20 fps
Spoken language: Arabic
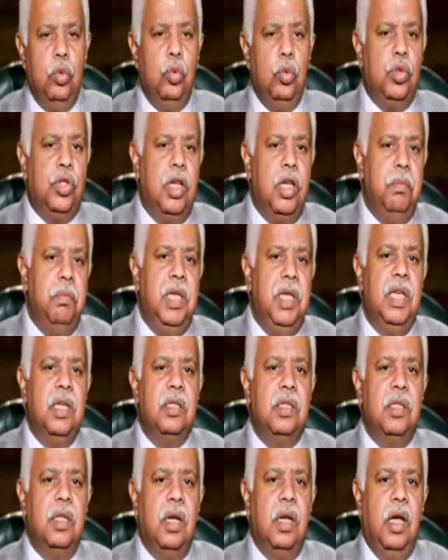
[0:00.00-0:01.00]
نسميه
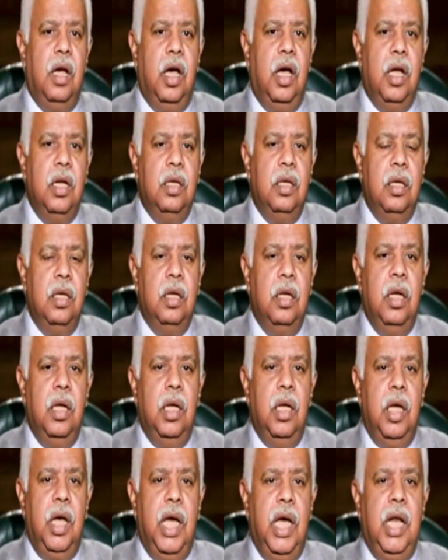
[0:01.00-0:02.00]
اصطلاحا
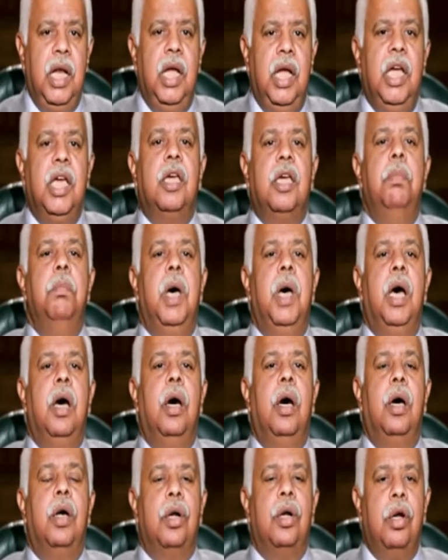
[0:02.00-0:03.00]
الحكمة
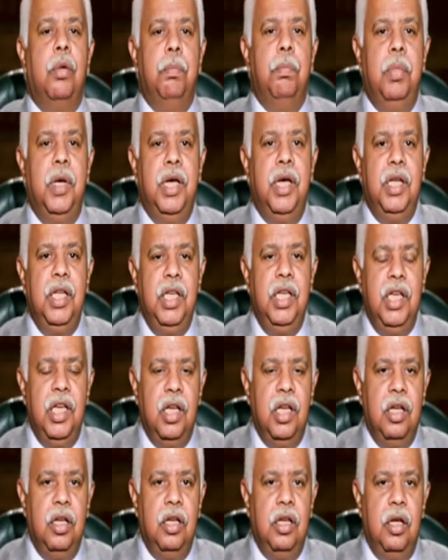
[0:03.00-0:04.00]

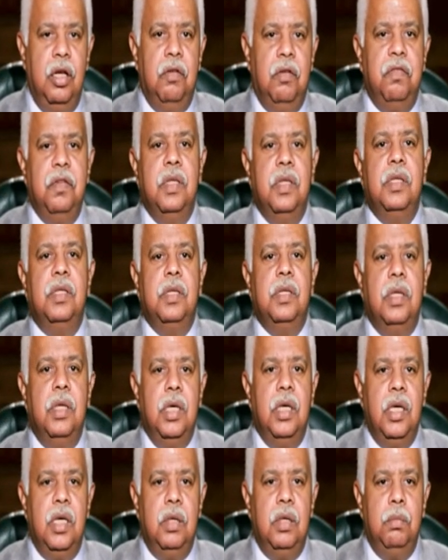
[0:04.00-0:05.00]
الربانية في
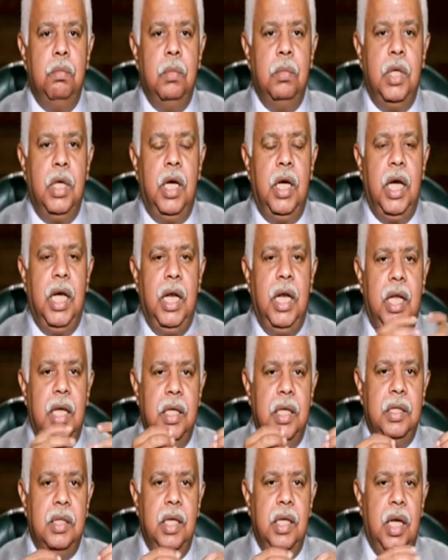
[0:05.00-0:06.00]
صيام
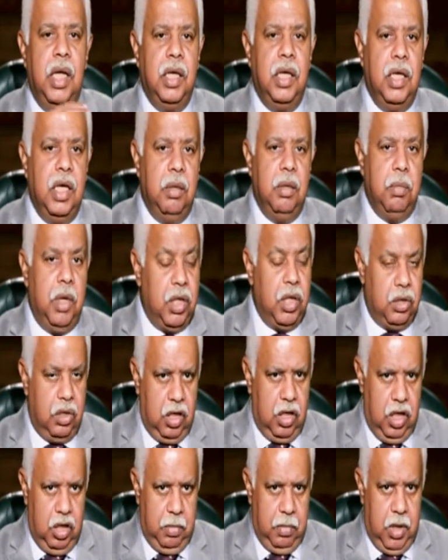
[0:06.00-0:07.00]
هذه الأيام
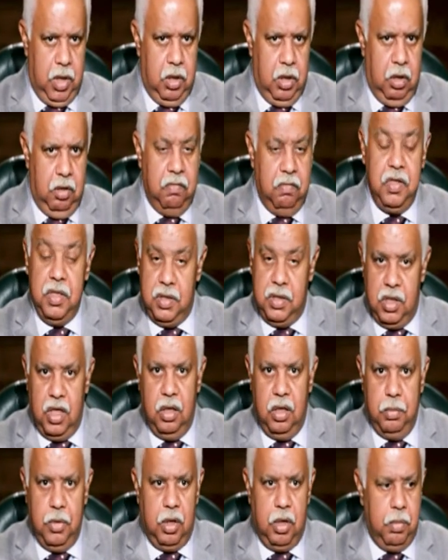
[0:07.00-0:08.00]
الطيبة في
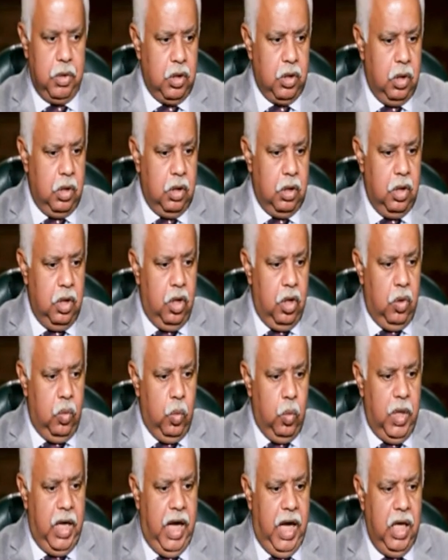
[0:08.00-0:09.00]
صيام رمضان
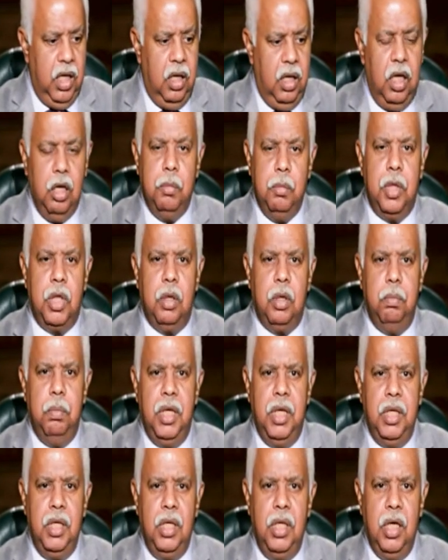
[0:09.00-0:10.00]
والحقيقة الحكمة
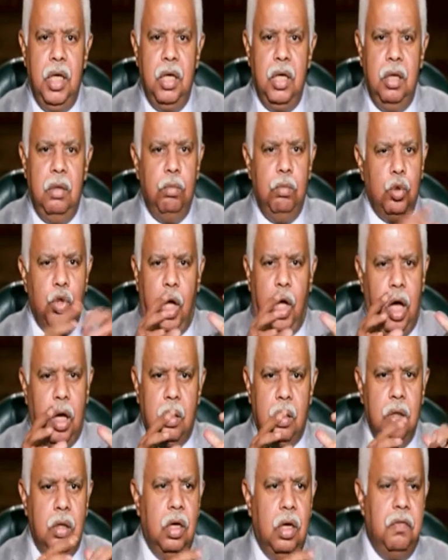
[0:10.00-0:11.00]
الربانية
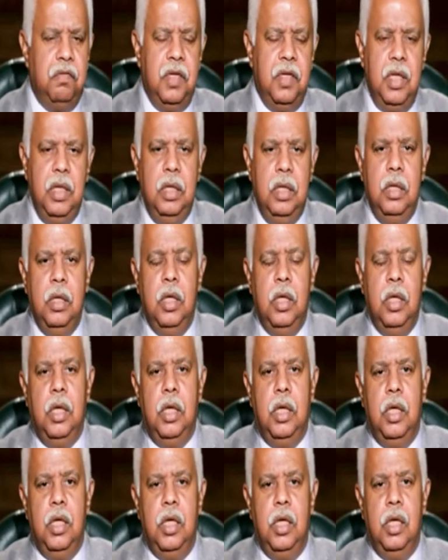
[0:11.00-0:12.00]
متحققة في
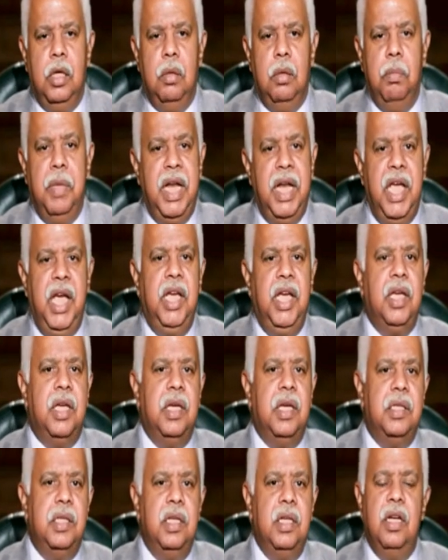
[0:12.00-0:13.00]
آه، مناحي
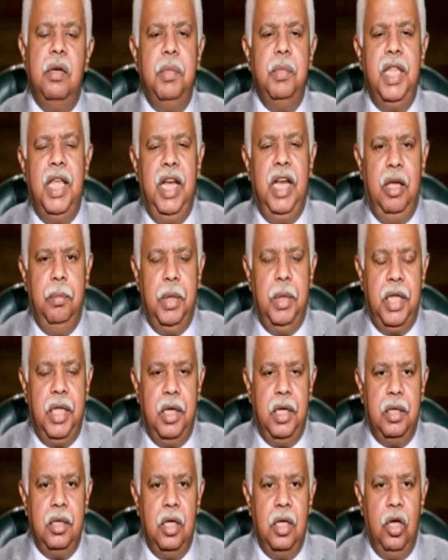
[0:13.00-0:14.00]
كثيرة من
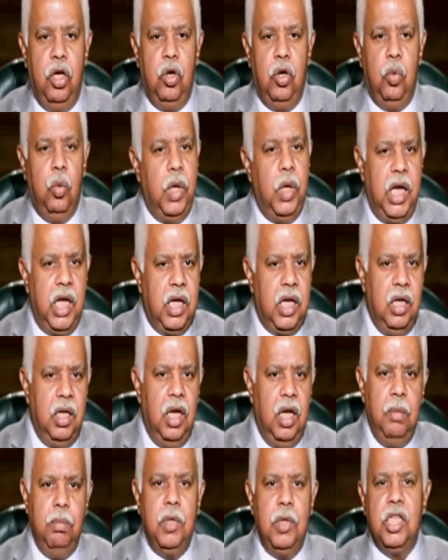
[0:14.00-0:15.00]
العبادات
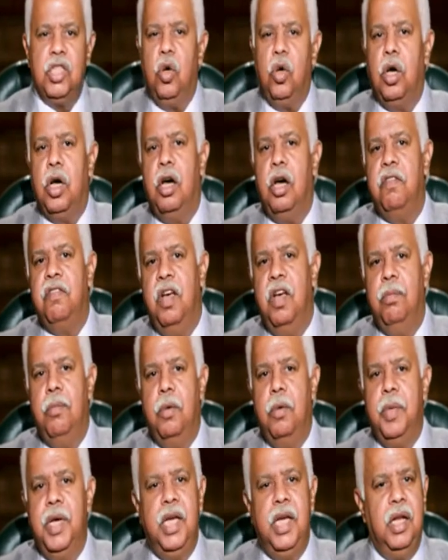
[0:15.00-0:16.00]
ولكن لم نتوقف
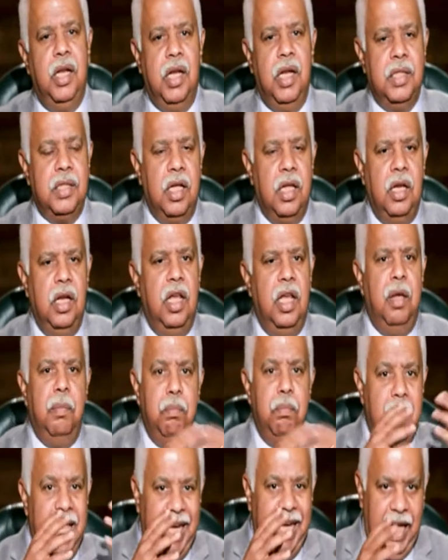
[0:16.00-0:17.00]
أمامها لنسأل
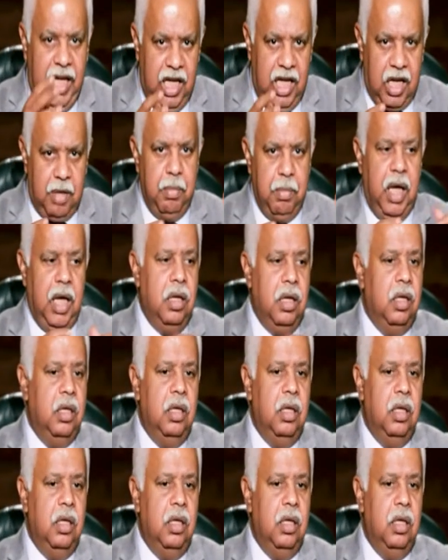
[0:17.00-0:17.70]
ما الحكمة